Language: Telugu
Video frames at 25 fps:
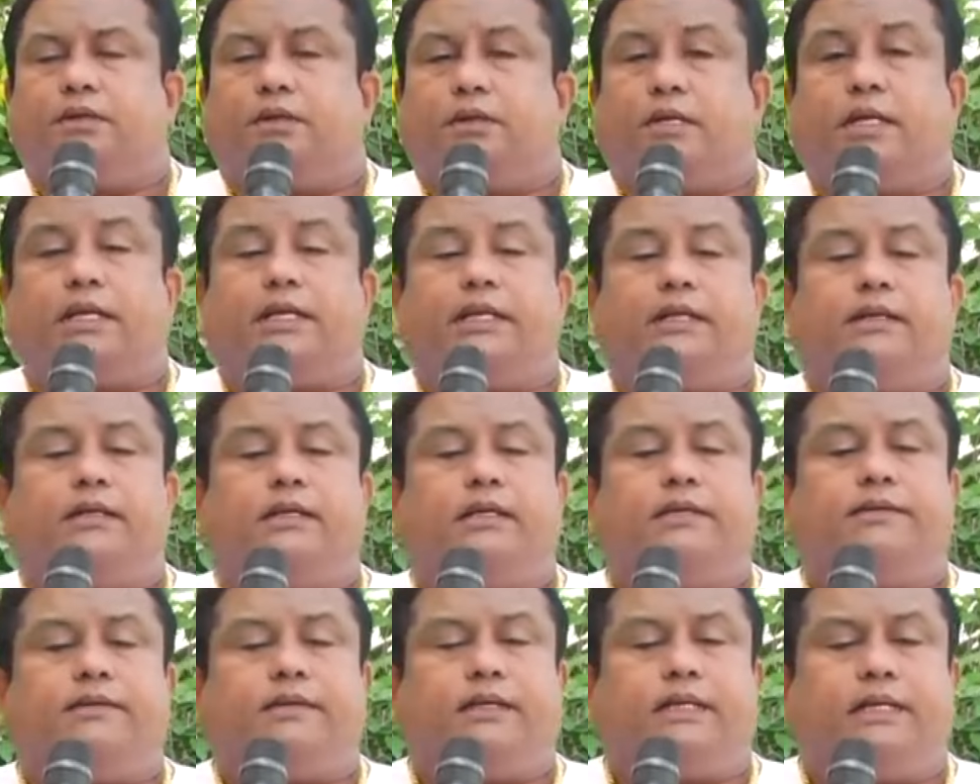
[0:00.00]
నాకెందుకు
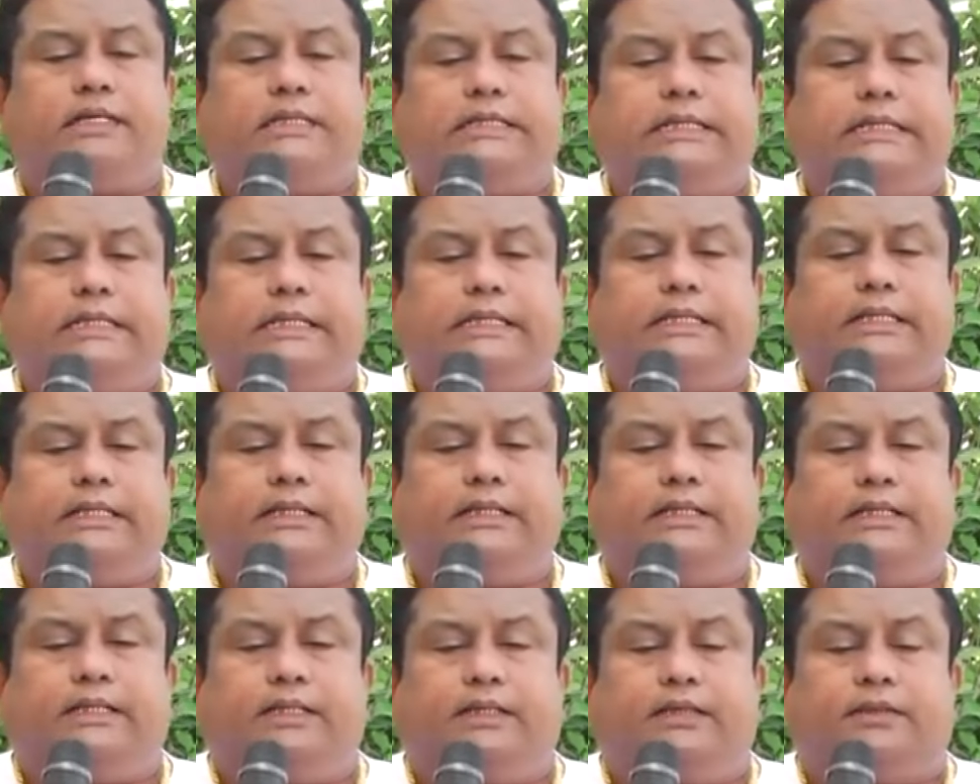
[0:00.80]
ఈ విధంగా
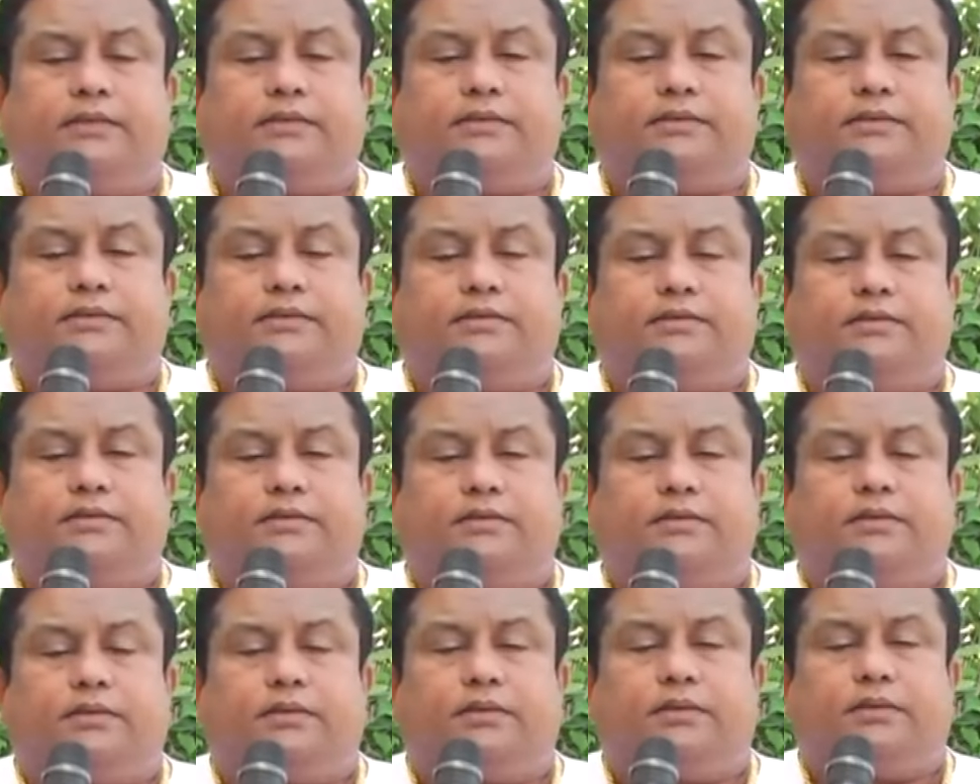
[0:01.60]
జరిగింది
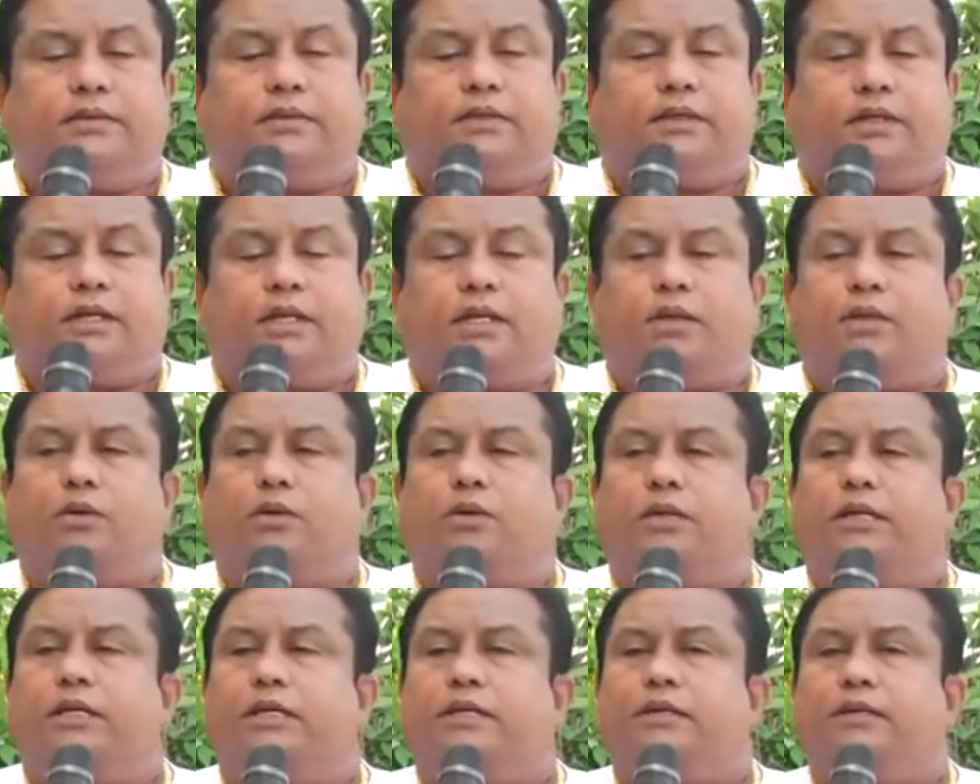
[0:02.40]
నా
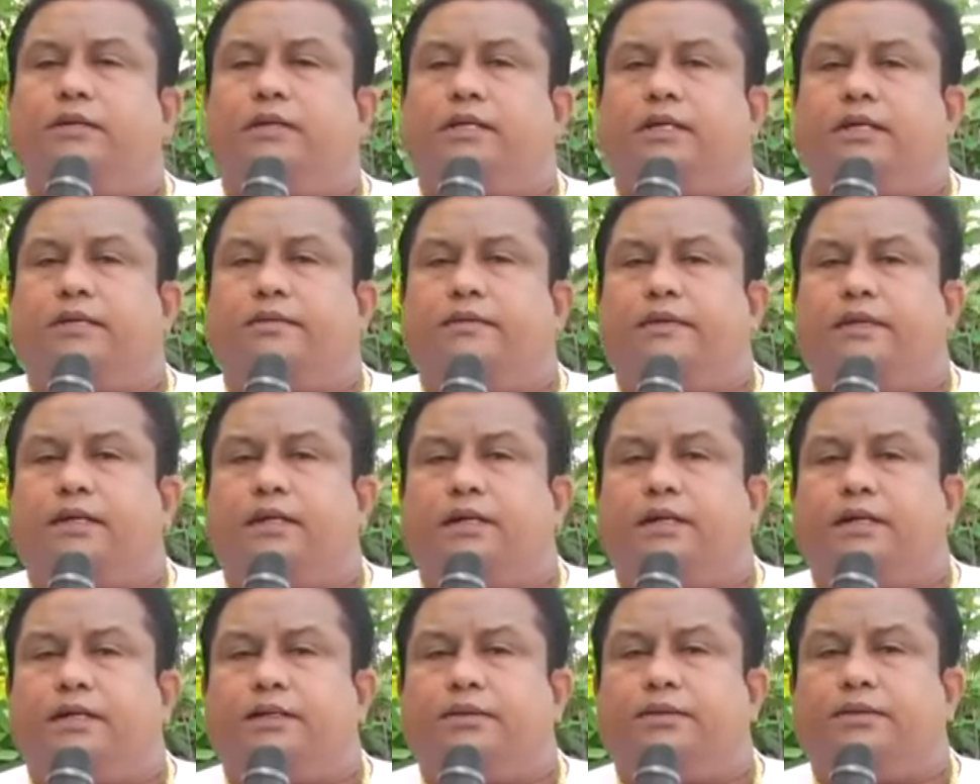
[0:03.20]
కోరిక ఎందుకు
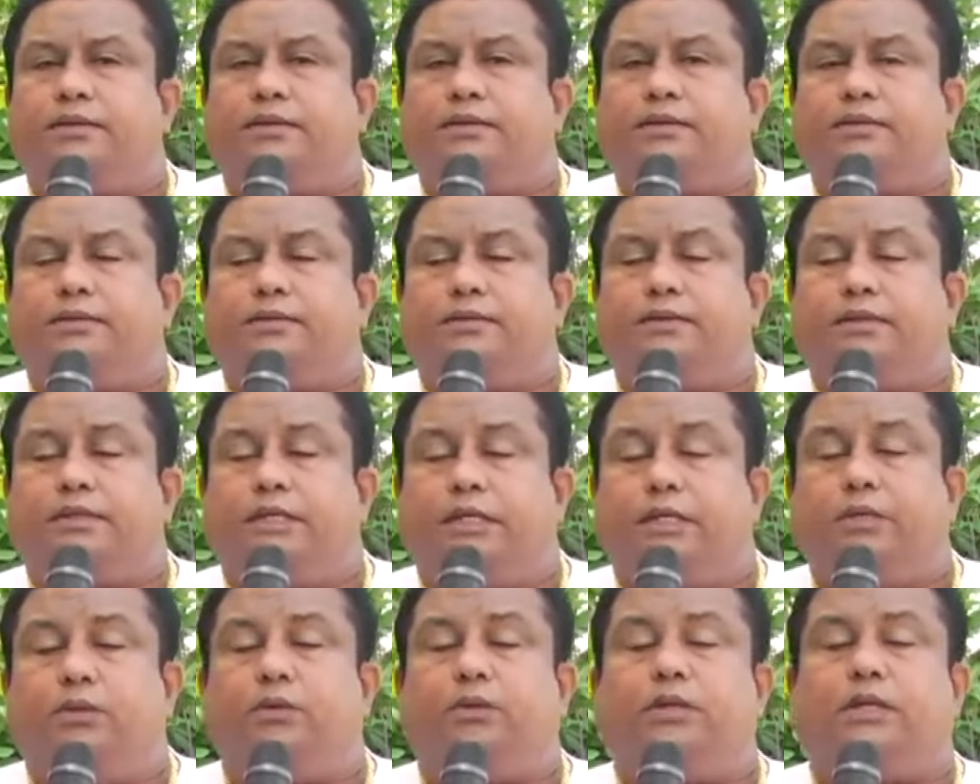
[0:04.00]
నెరవేరలేదు
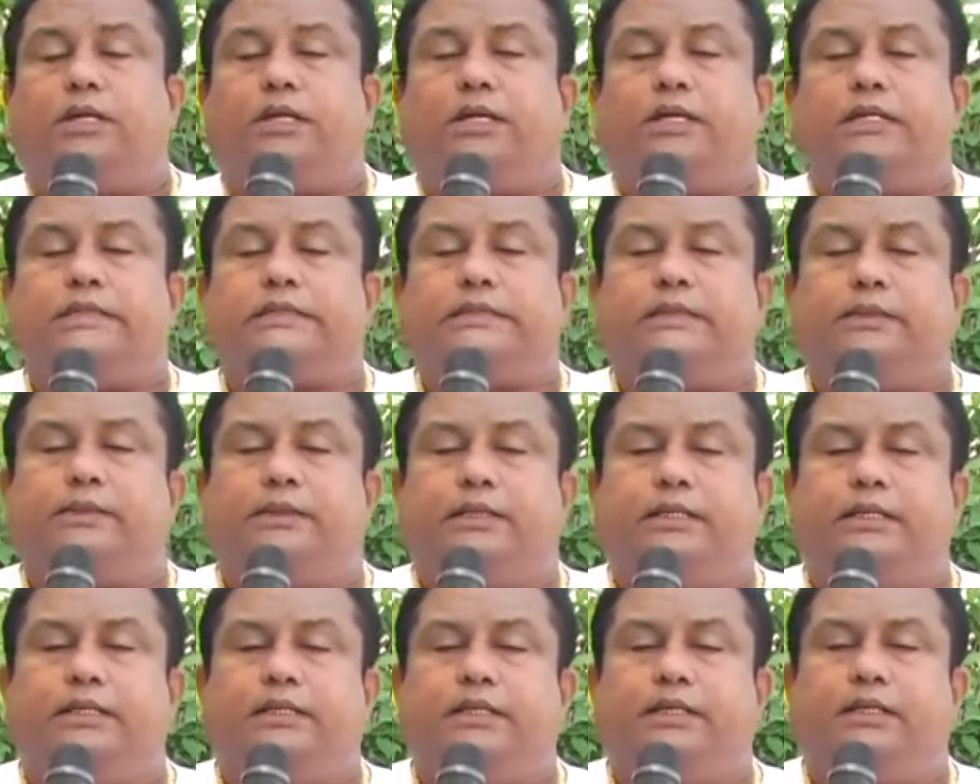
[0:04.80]
ఎందుకు
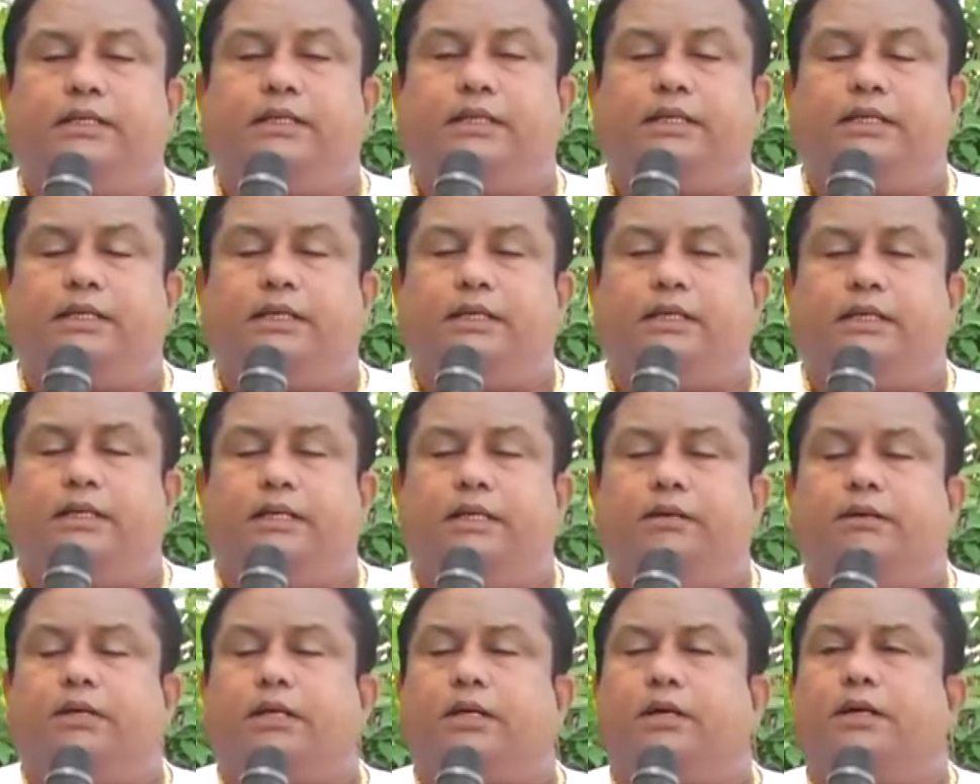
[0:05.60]
ఆలస్యమైంది
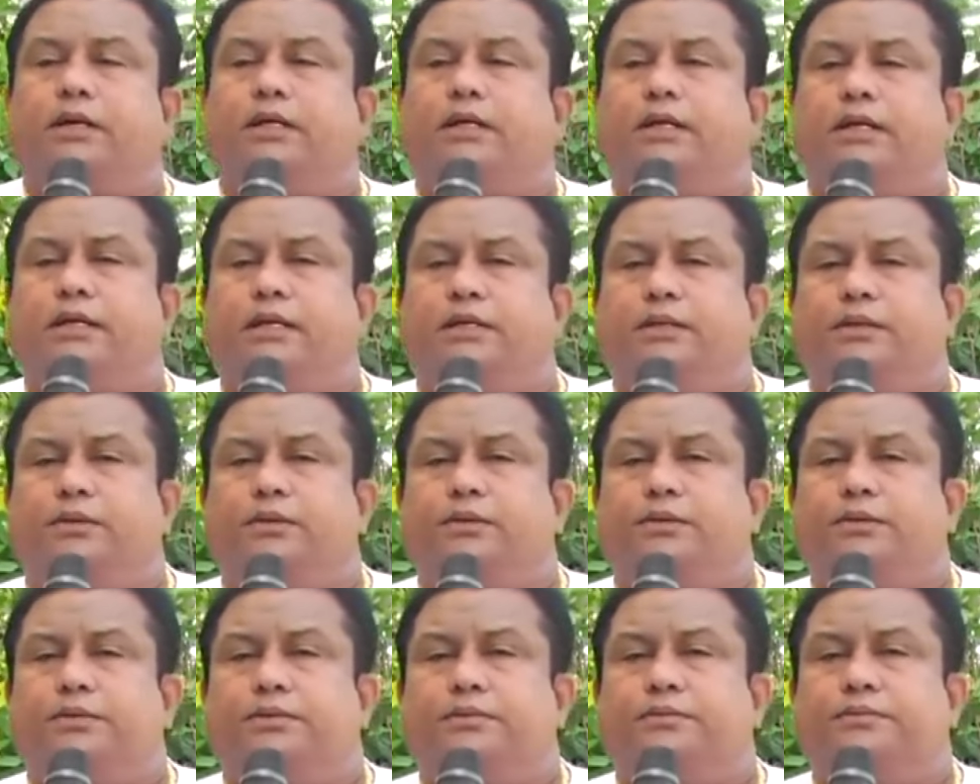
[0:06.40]
నీకు కరుణ లేదు